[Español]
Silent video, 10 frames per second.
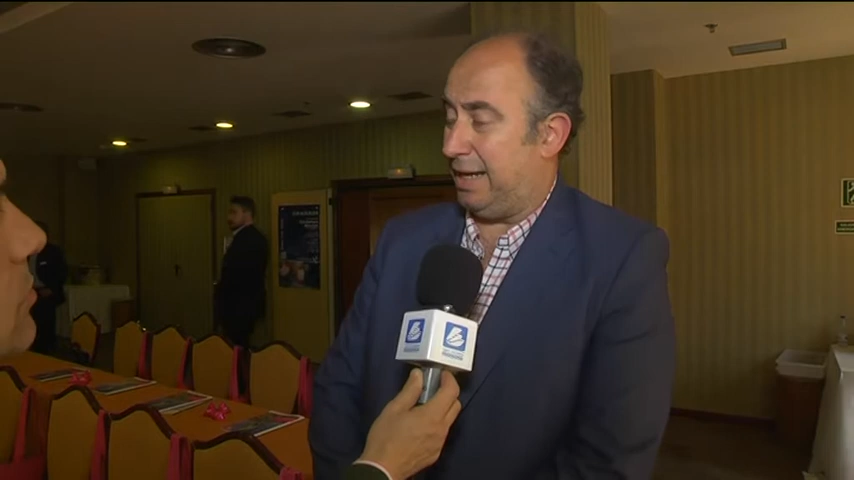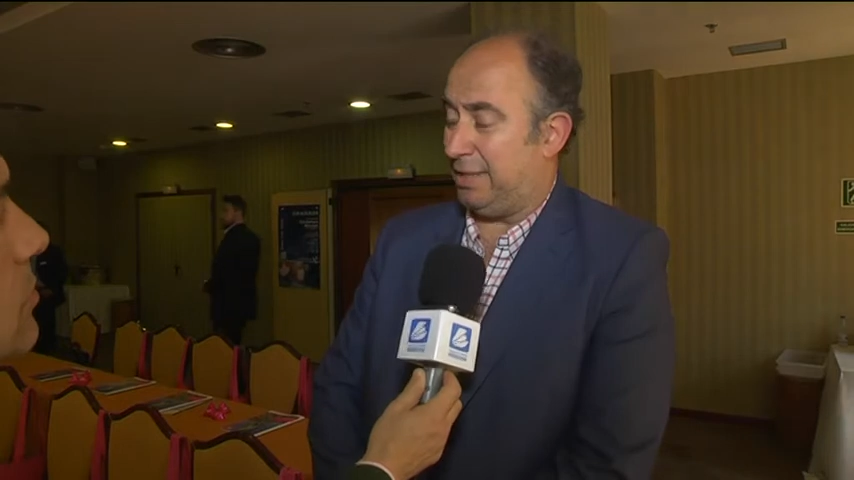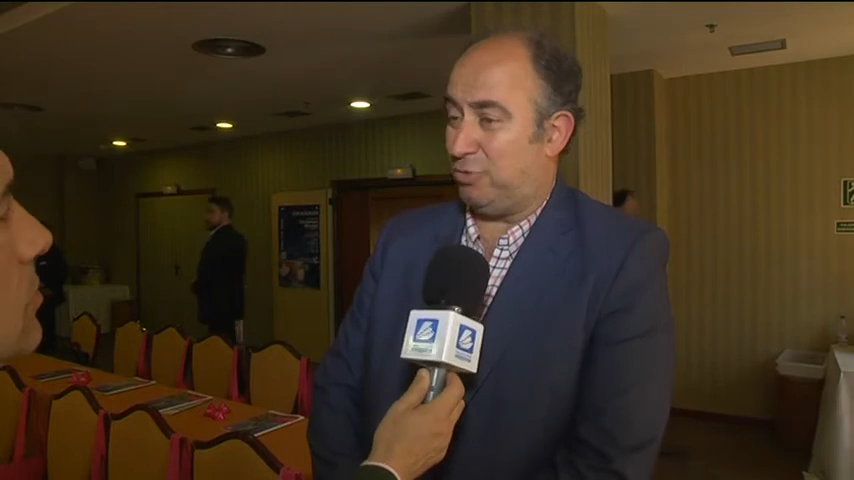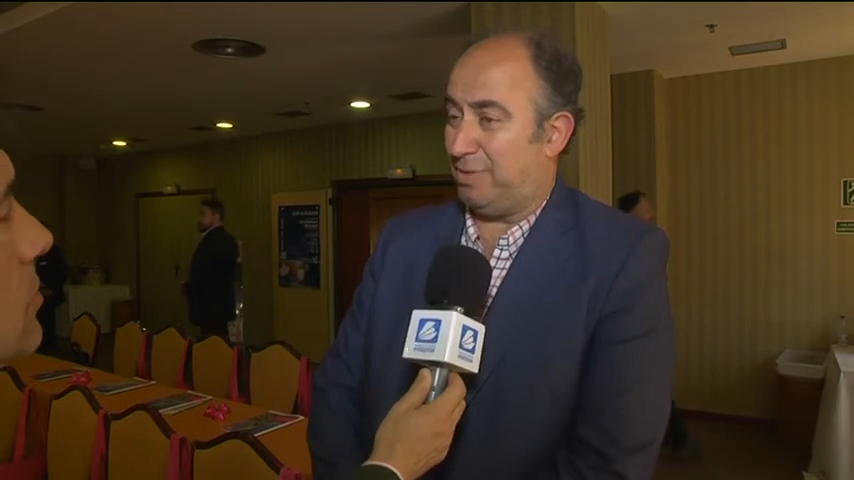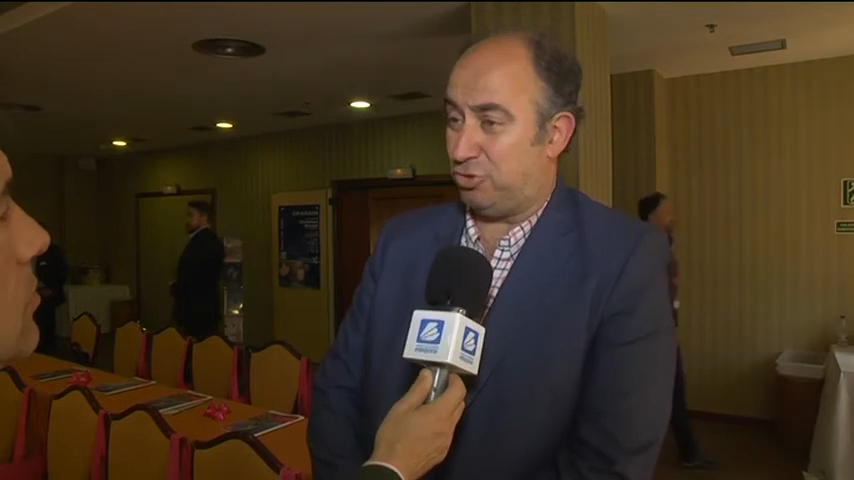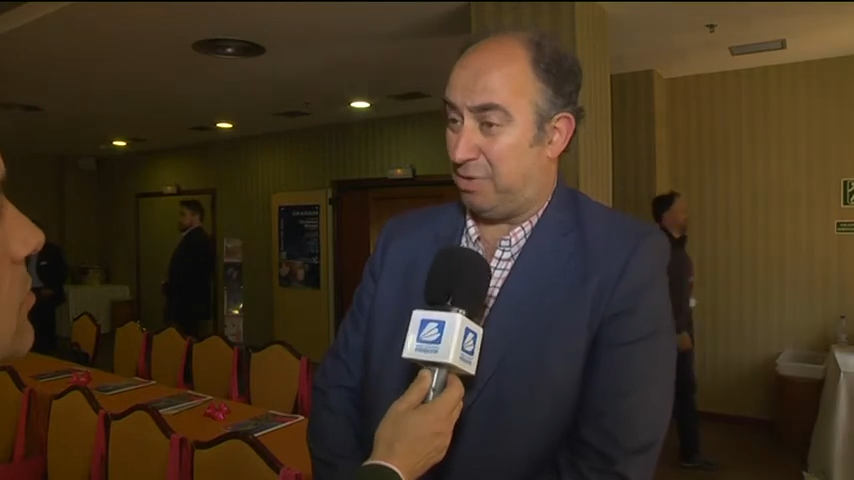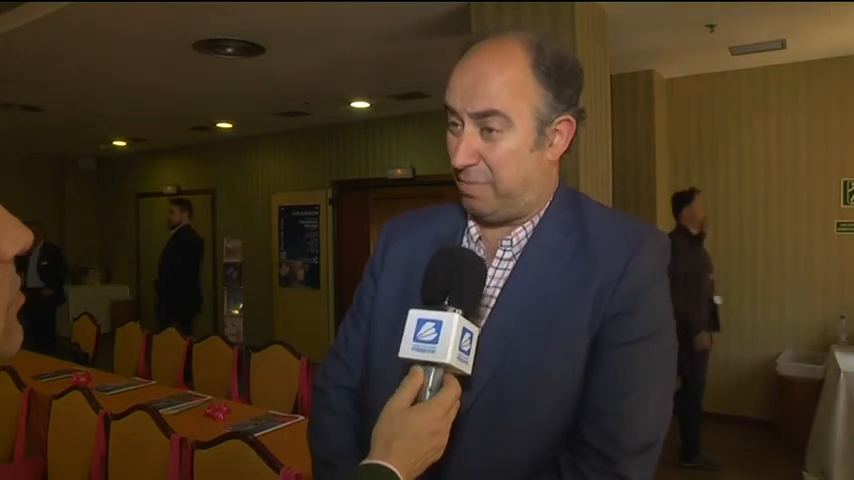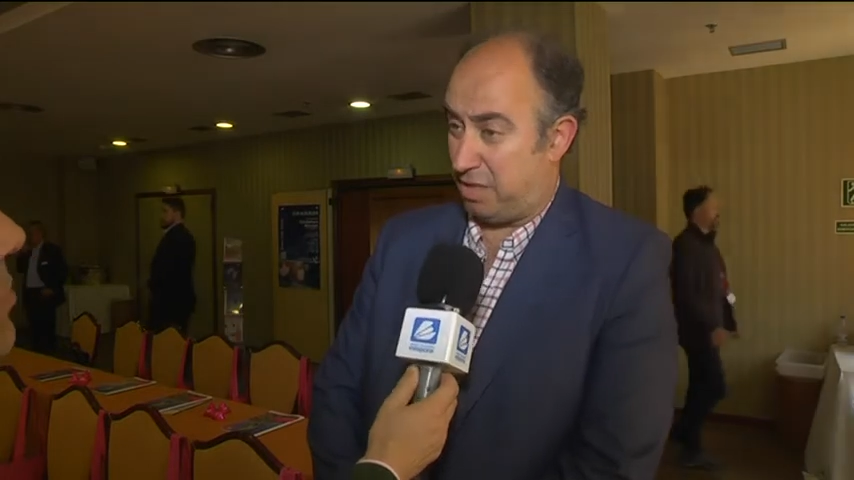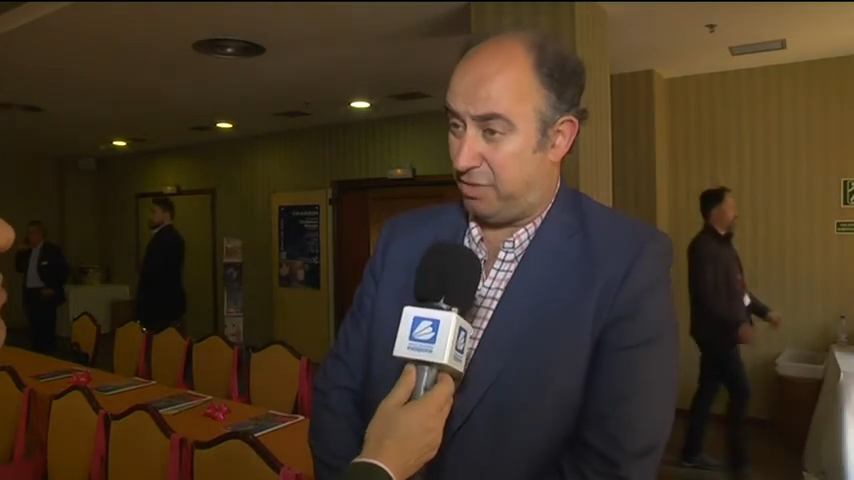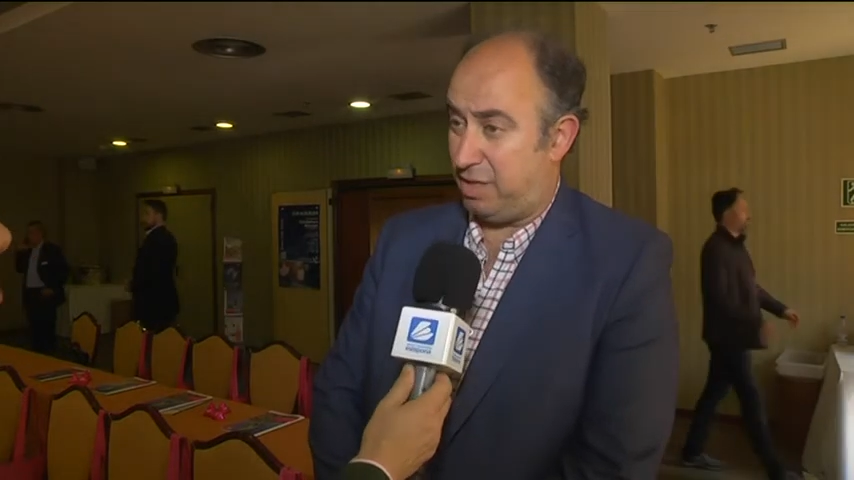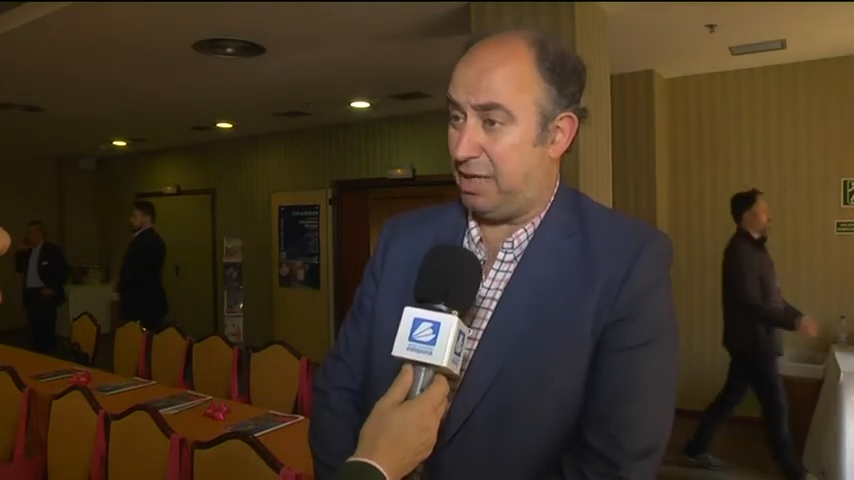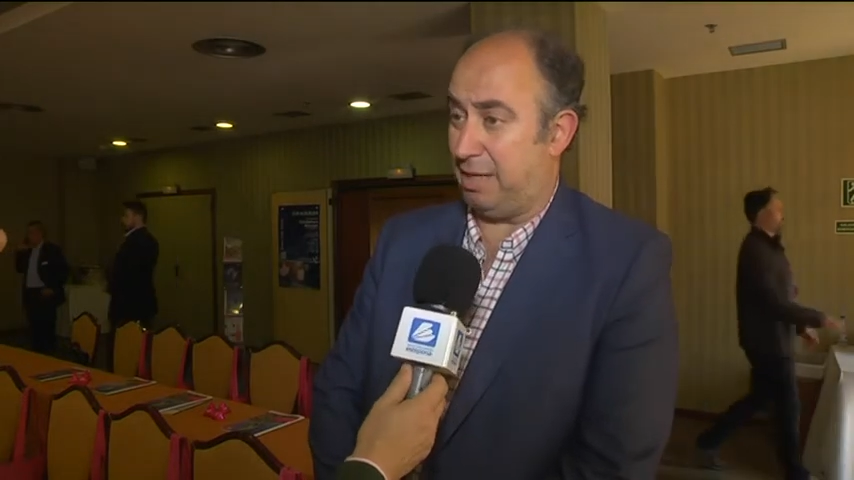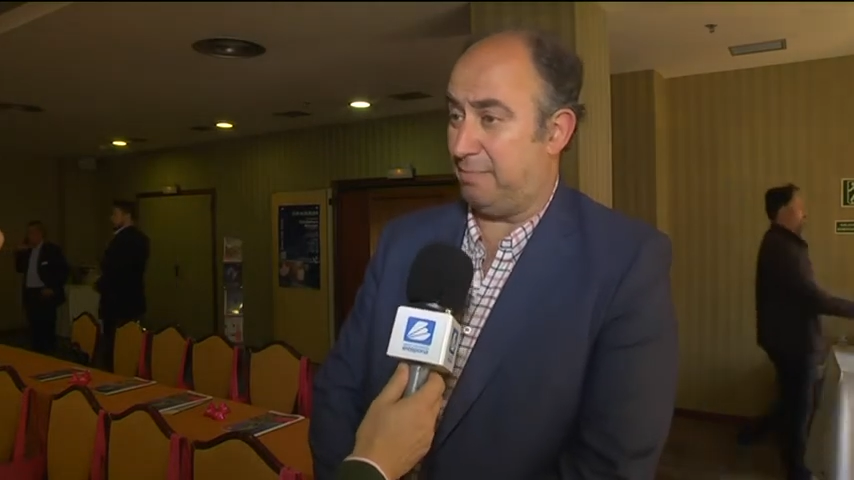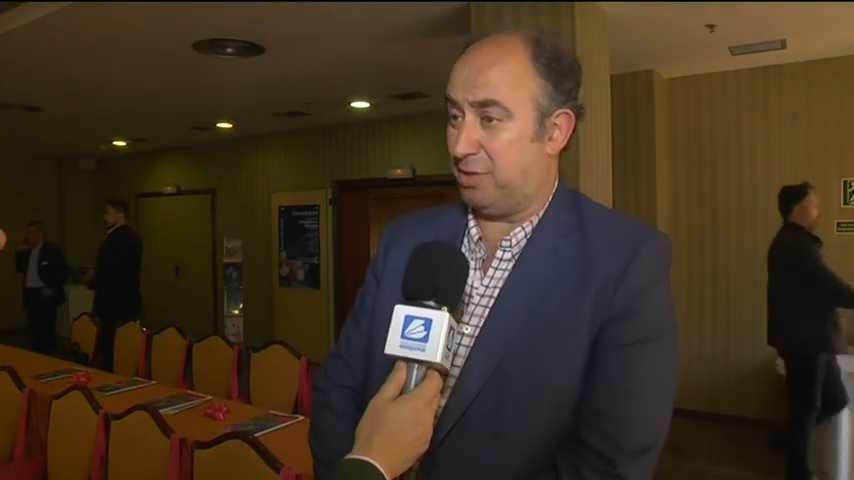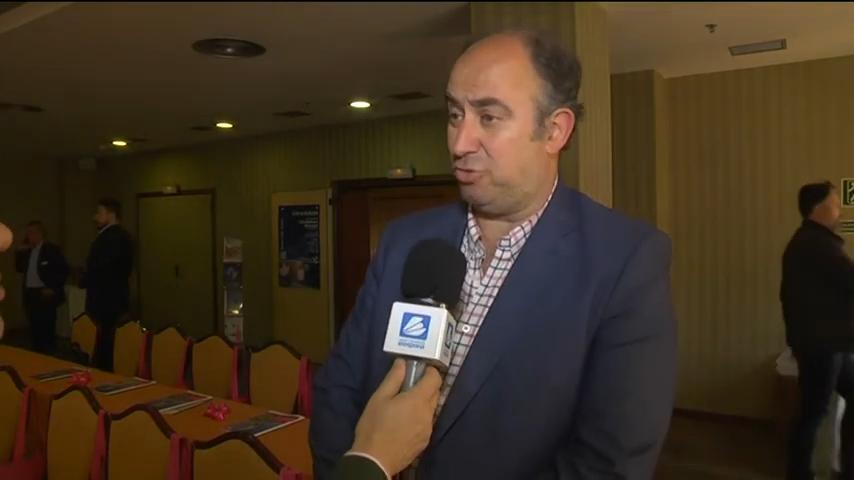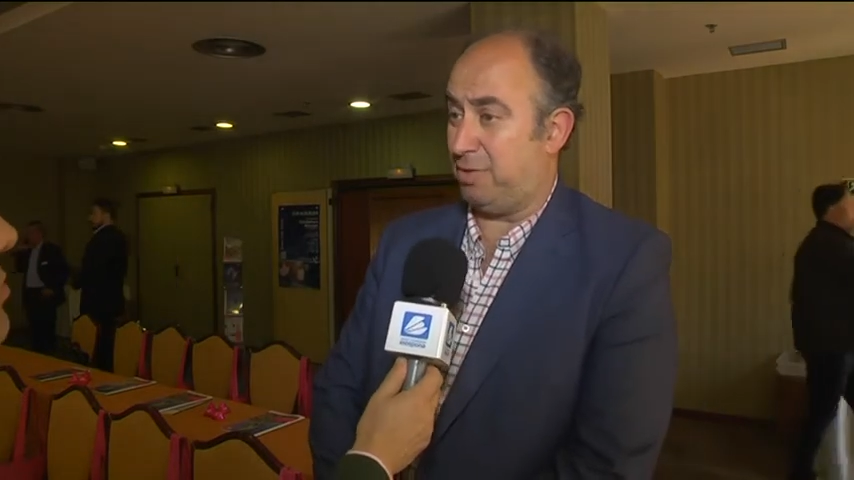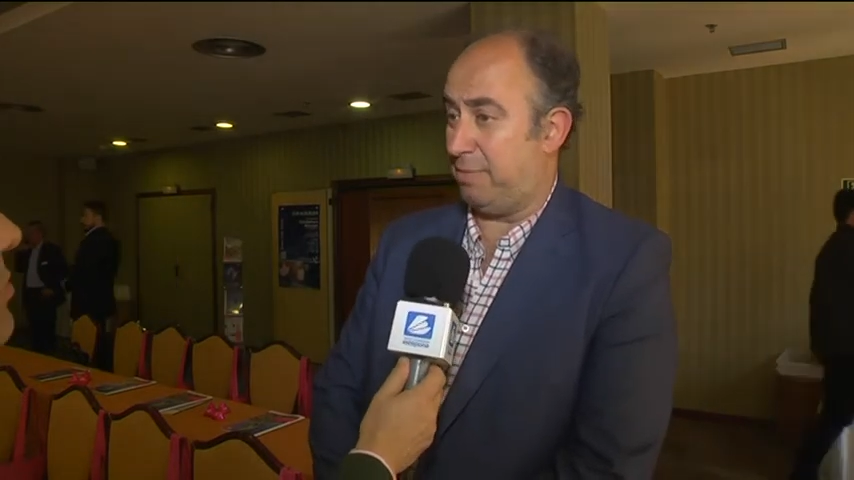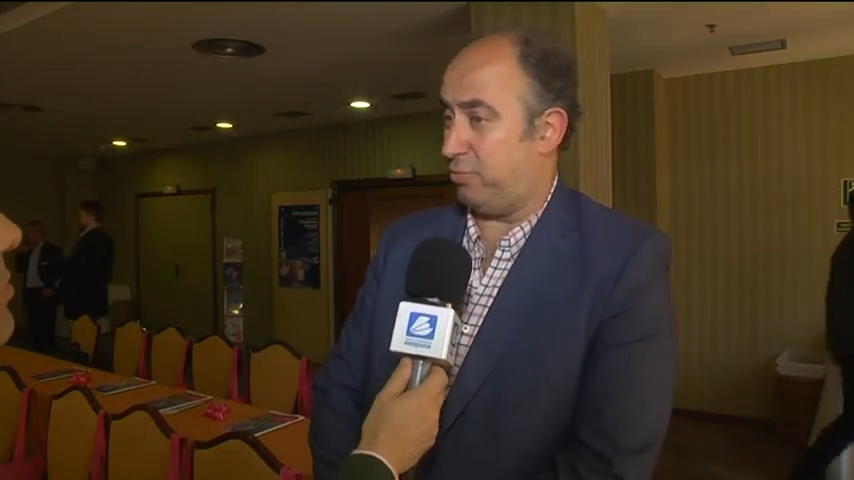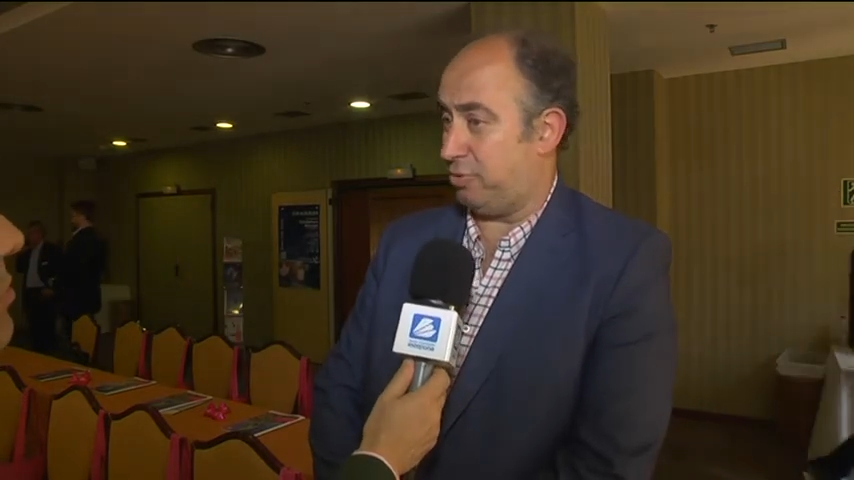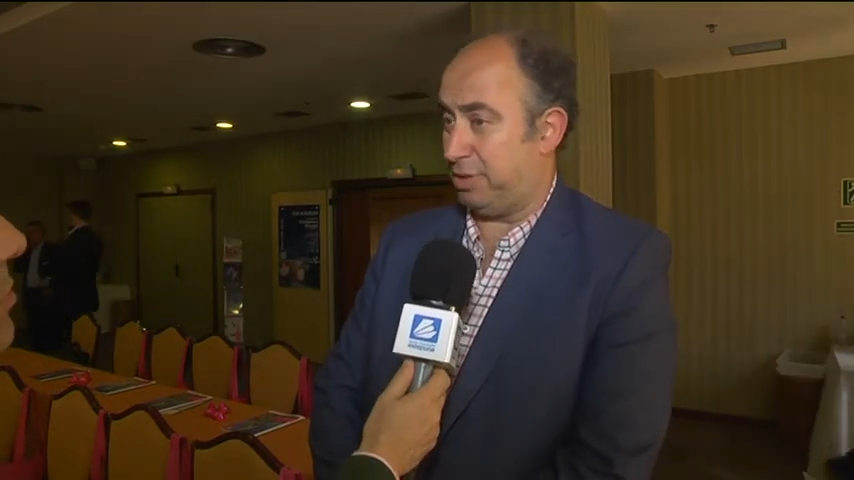esto va sobre medicina, va sobre
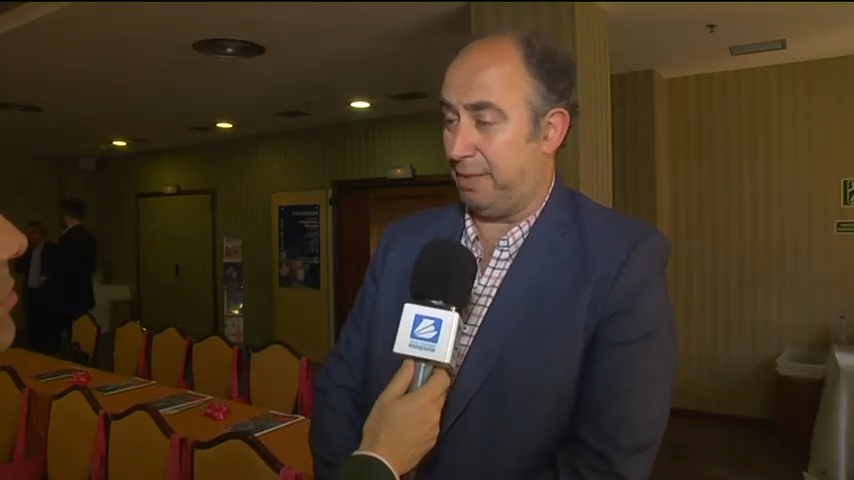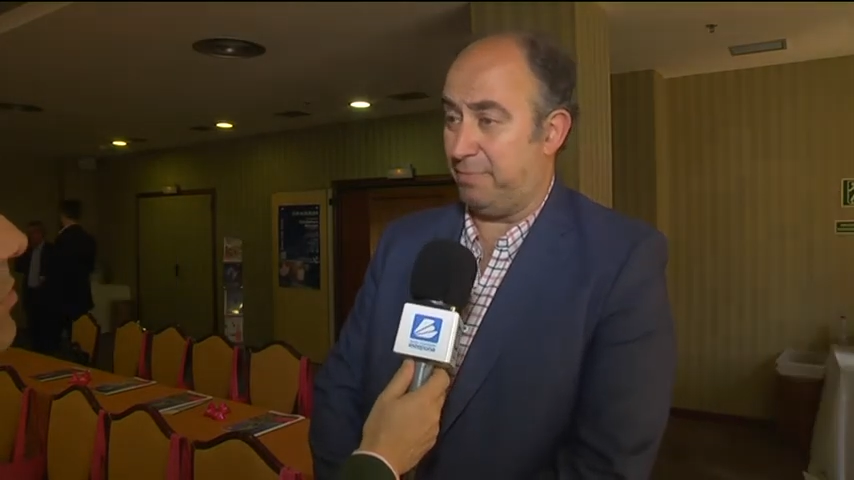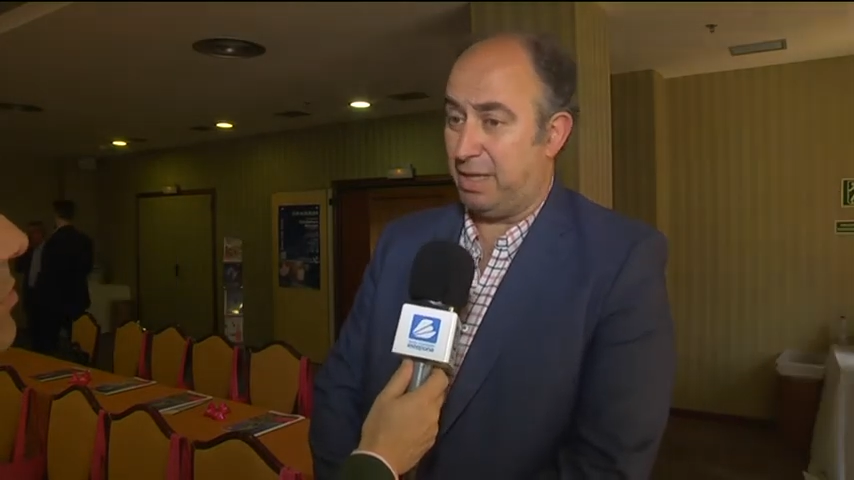deporte